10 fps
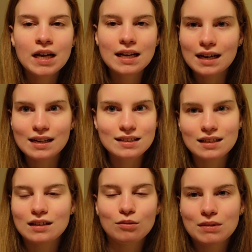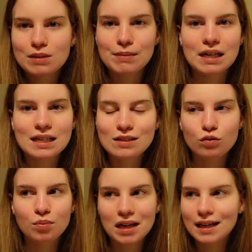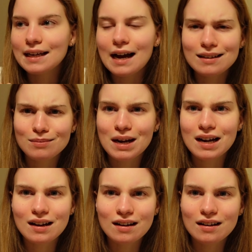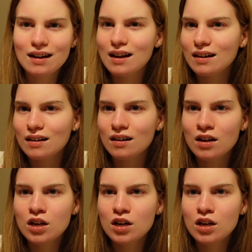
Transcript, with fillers: Da ging es halt darum, dass man nicht so Plagiate machen kann,